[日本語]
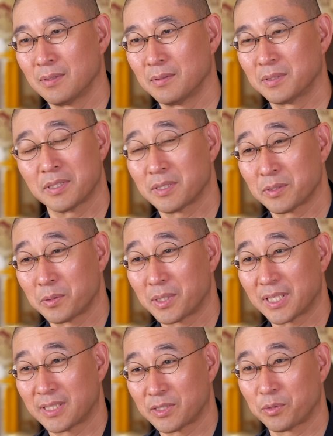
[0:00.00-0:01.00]
私はそ
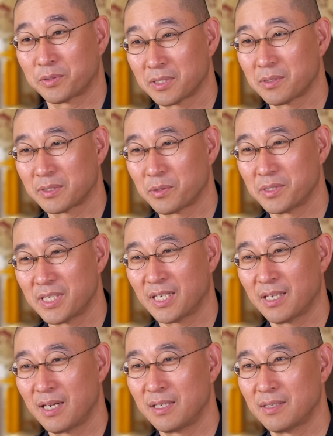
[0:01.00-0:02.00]
の方直接は存じ
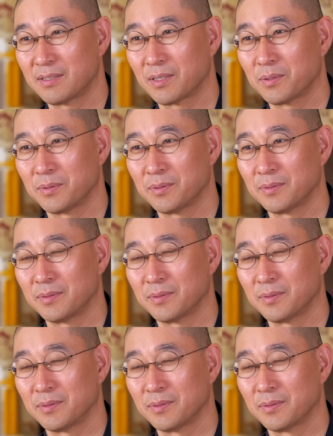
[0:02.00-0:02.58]
上げないんですけど